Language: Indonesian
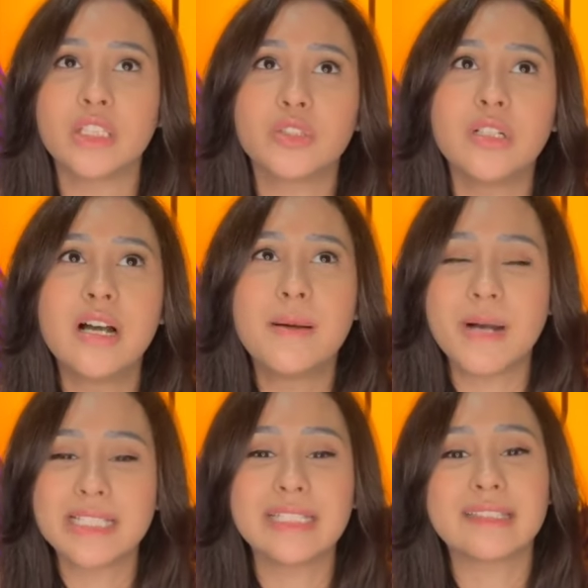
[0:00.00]
itu
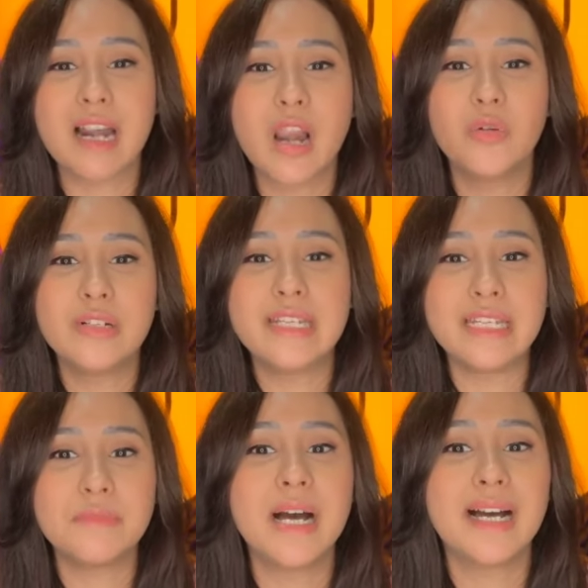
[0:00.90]
masih terlalu
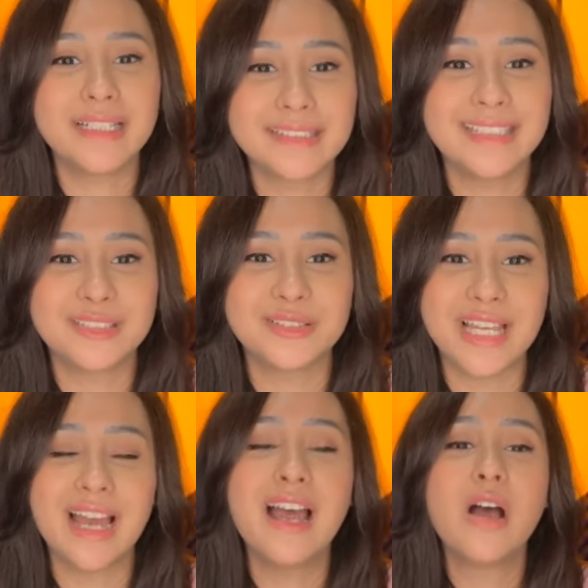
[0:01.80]
dini banget gitu
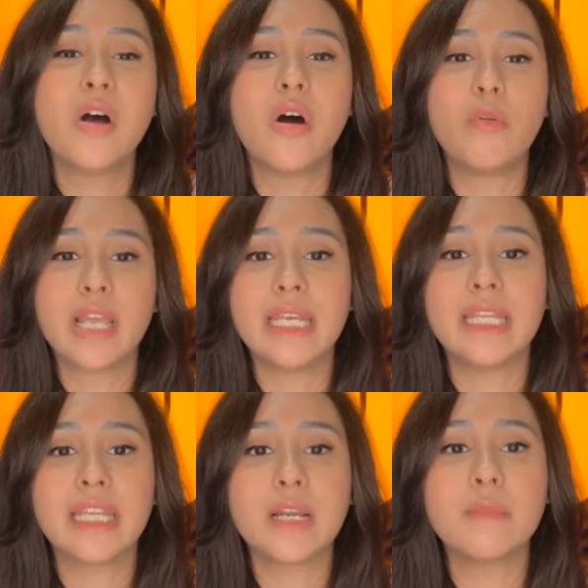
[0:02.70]
ya ngomongin
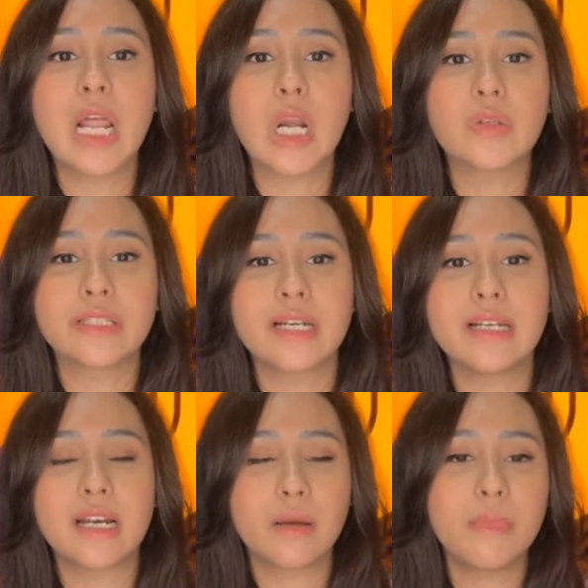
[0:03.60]
ini kan baru
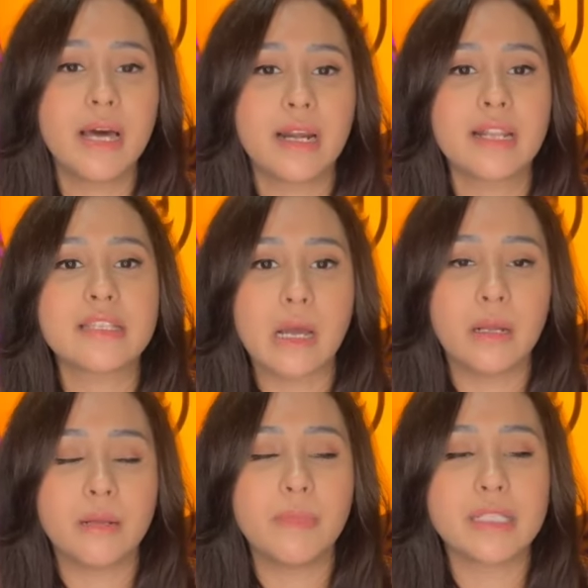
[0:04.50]
sekedar kemarin
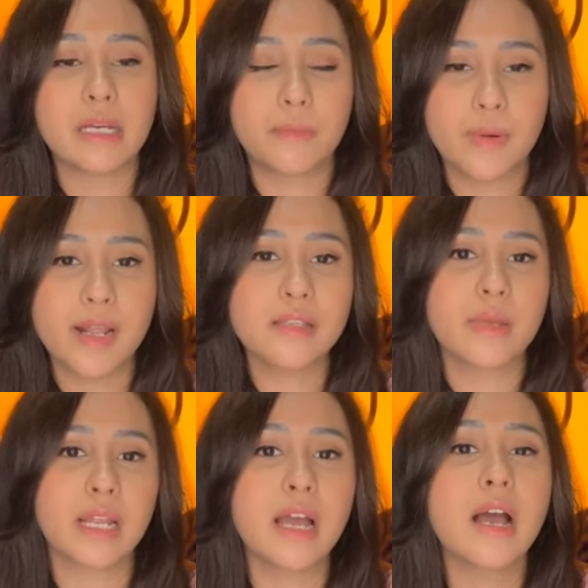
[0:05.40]
debat capres
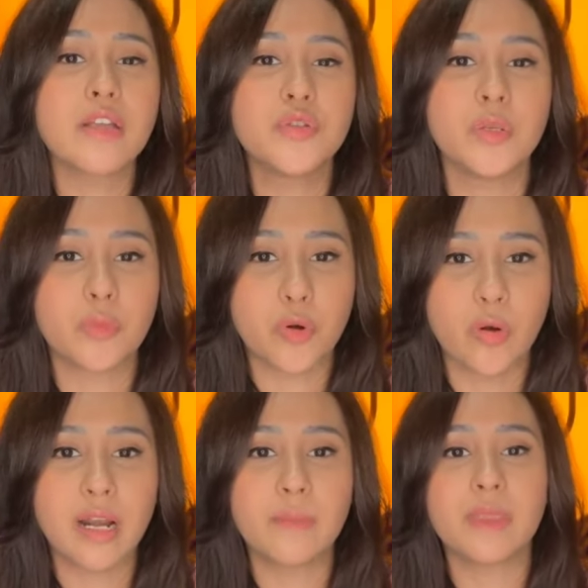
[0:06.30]
mereka ngajuin
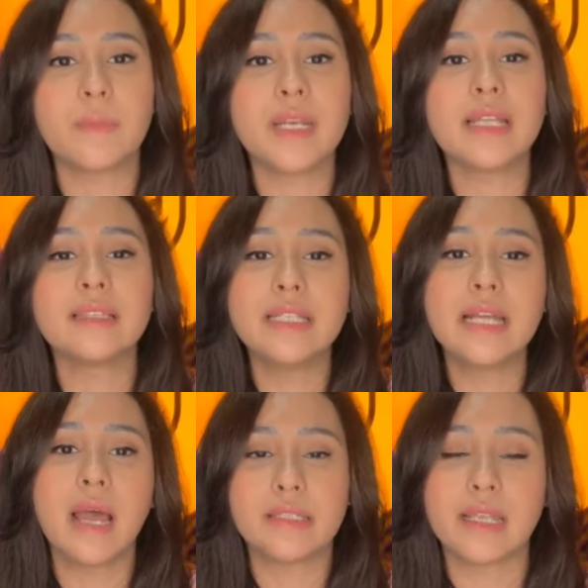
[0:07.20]
program tapi nanti
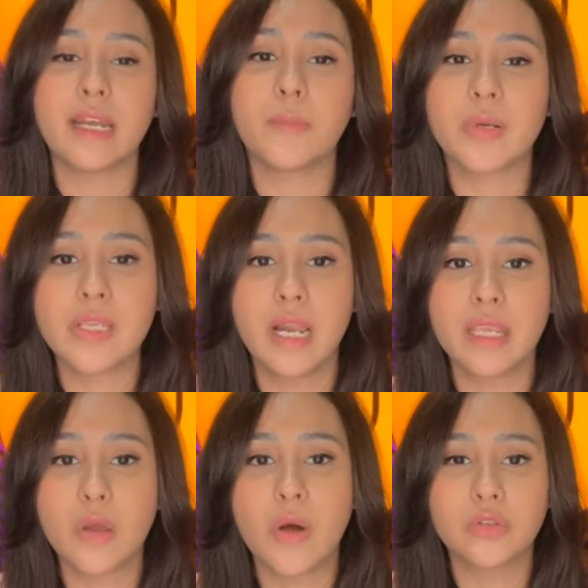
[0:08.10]
dengan seiring
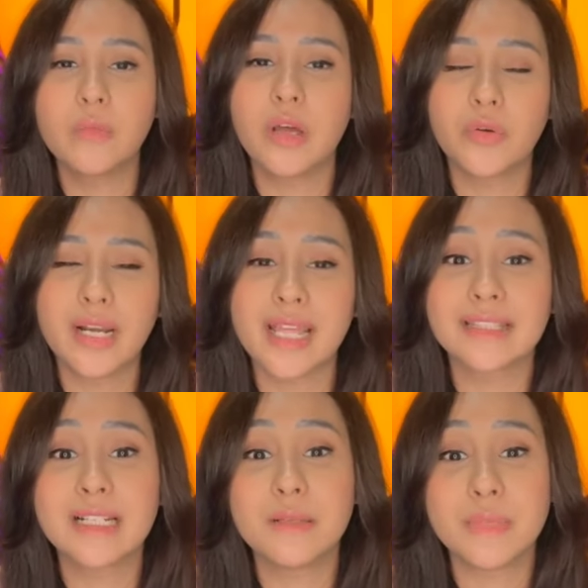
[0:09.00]
berjalannya waktu baru
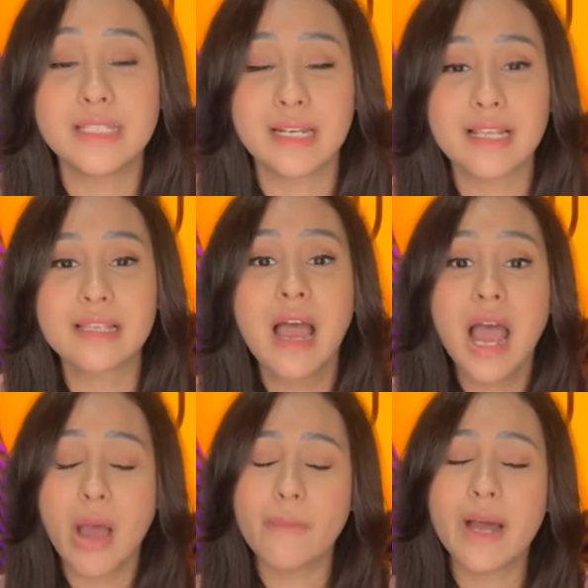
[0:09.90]
kelihatan lebih jelas
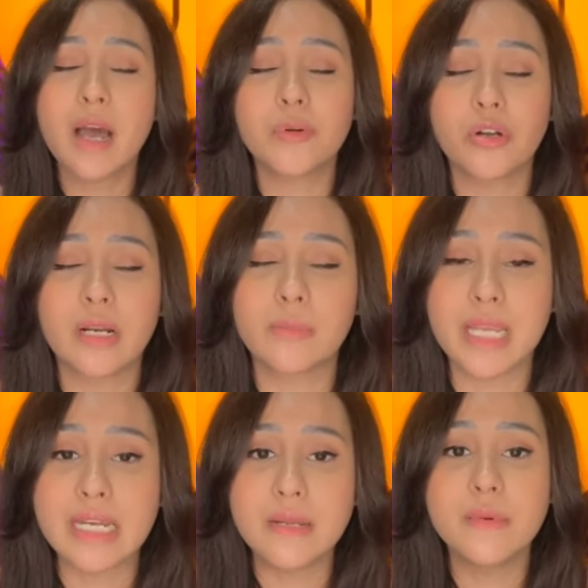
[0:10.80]
apakah
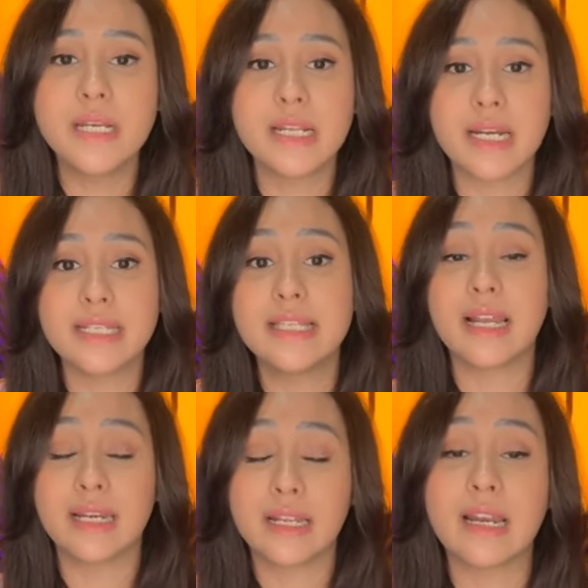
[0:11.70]
programnya ini beneran
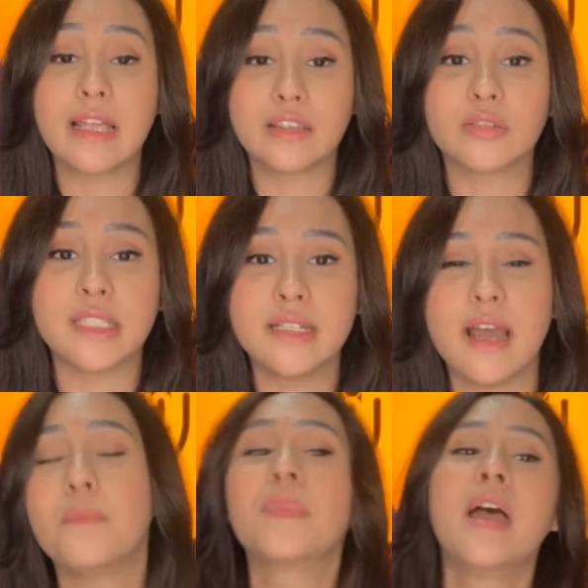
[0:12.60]
dijalankan atau
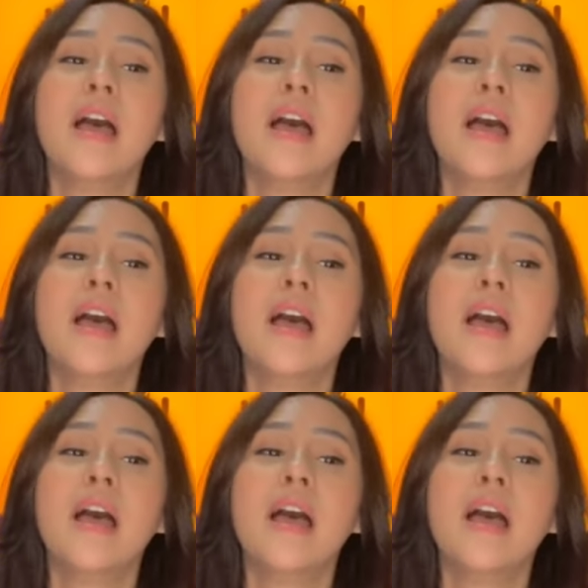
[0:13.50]
tidak